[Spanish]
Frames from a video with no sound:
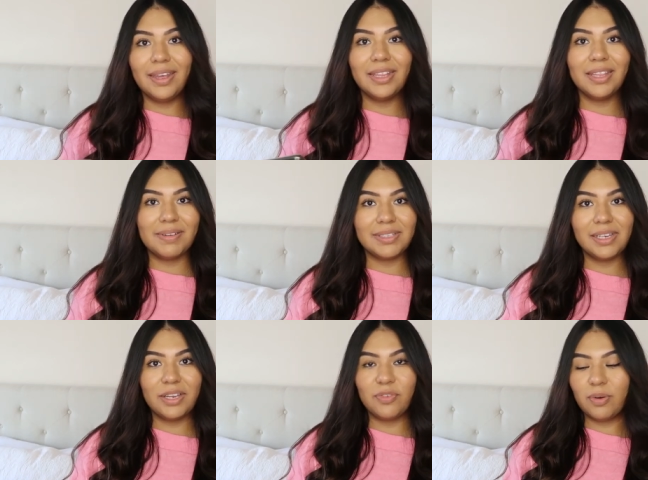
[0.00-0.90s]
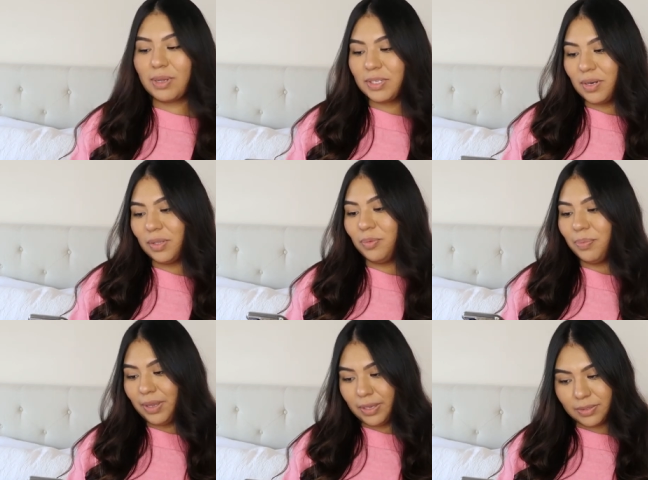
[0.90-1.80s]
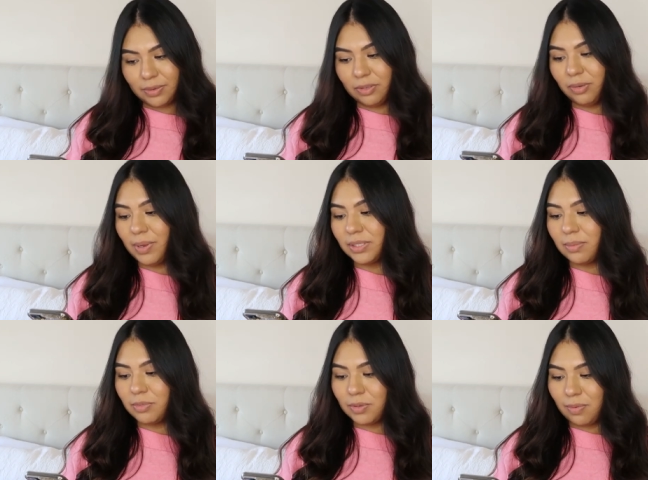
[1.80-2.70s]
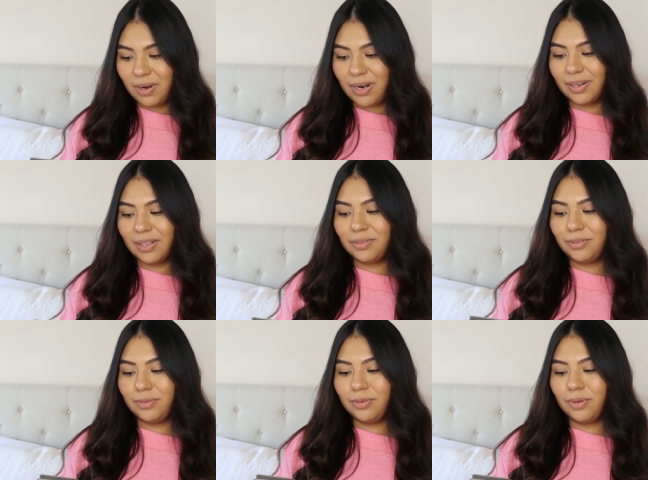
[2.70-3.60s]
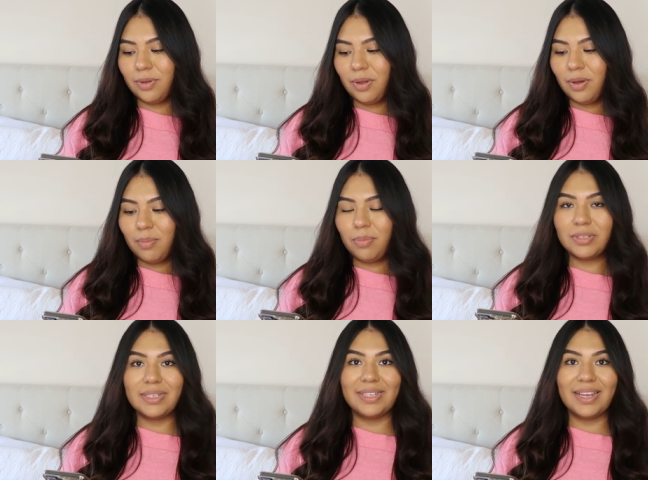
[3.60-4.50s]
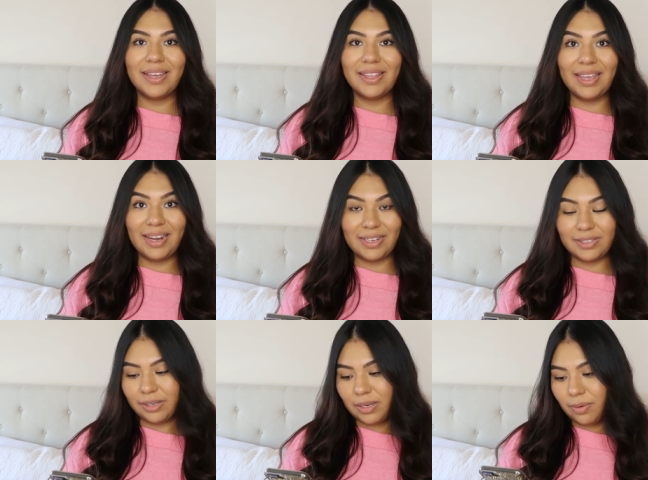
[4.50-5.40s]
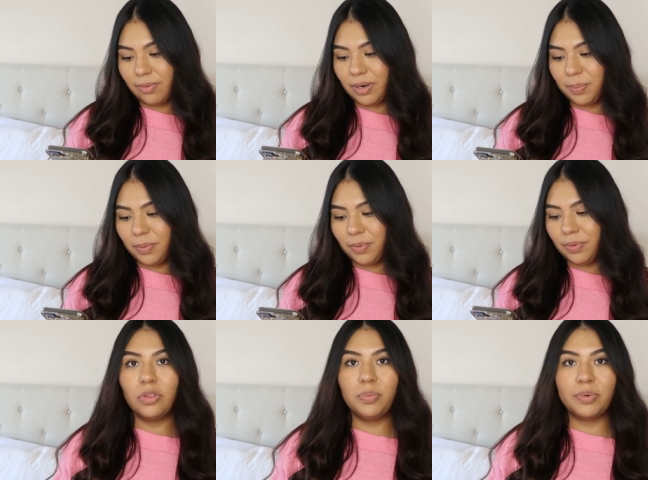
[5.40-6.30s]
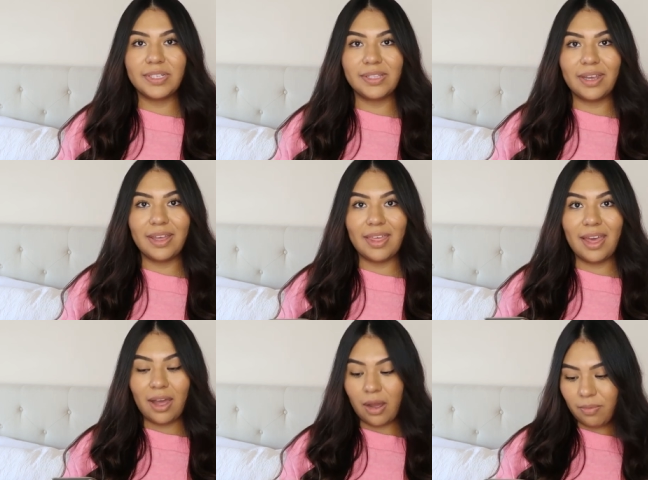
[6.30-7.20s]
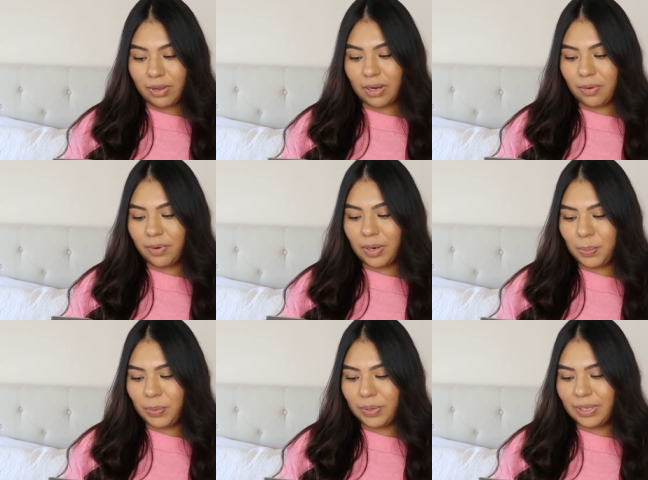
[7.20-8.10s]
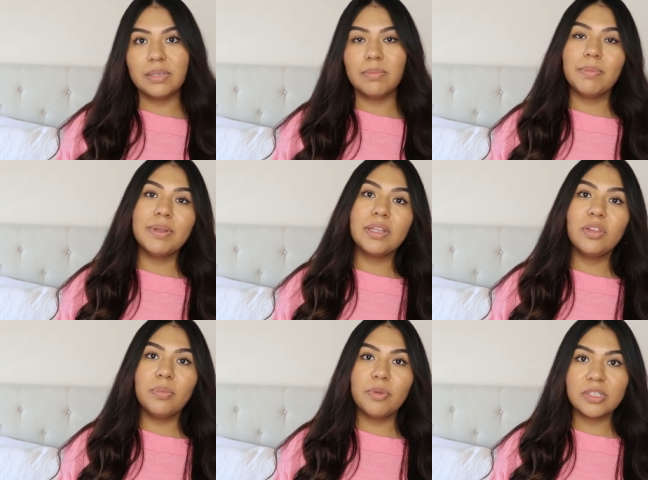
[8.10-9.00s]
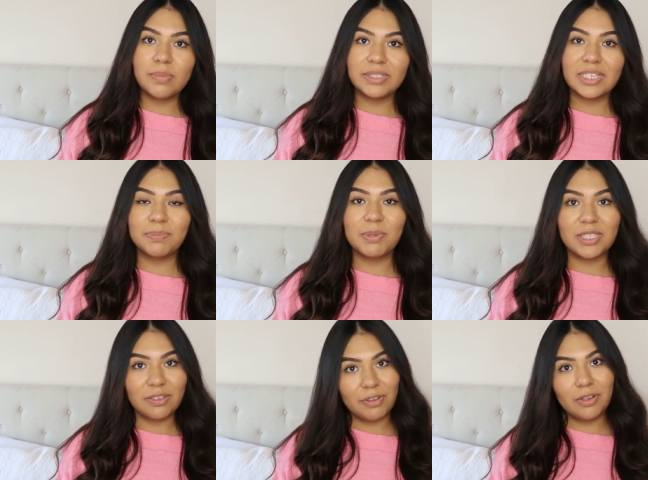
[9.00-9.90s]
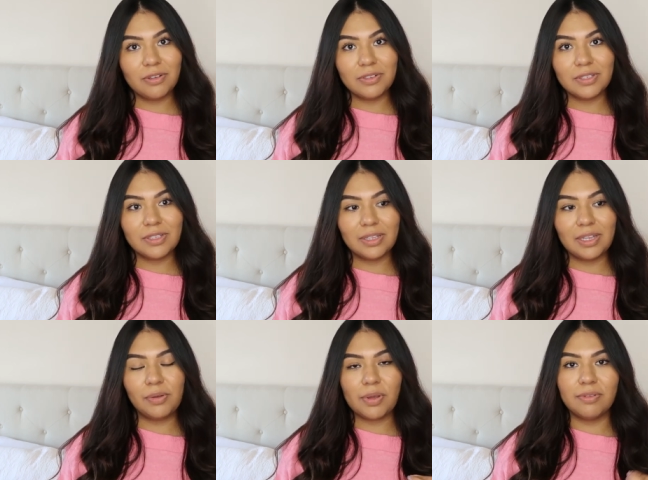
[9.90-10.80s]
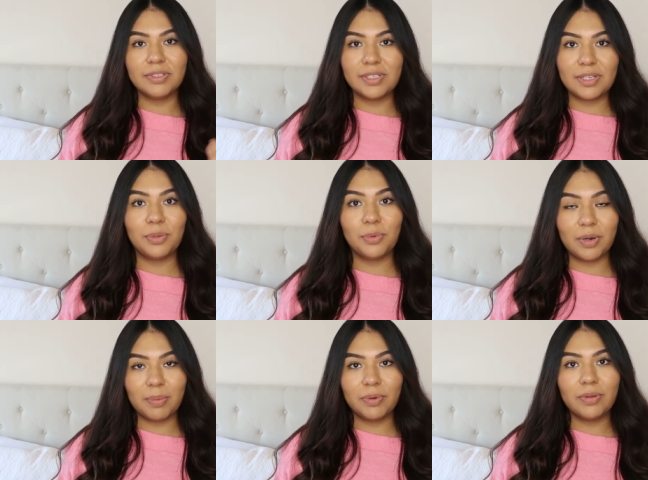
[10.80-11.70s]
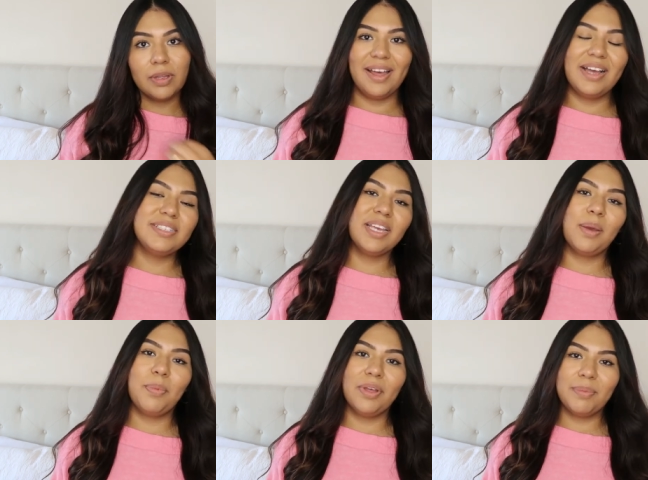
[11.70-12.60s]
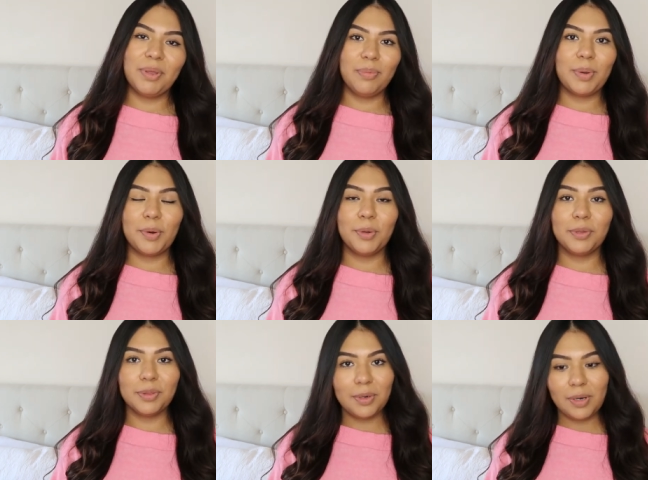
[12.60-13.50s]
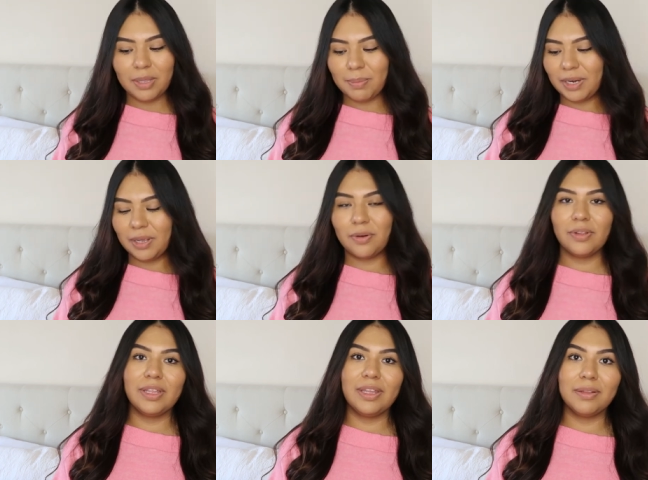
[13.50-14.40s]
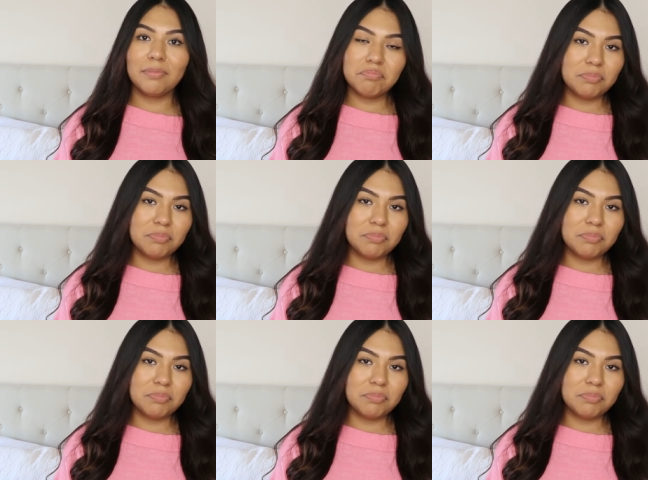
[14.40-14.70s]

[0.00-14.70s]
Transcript: Y te va a salir información de tu peso, de tu masa muscular, de tu porcentaje de grasa en el cuerpo, tu porcentaje de agua en el cuerpo y simplemente números más específicos de lo que consiste tu cuerpo hace que pueda haber un mejor control y manejo de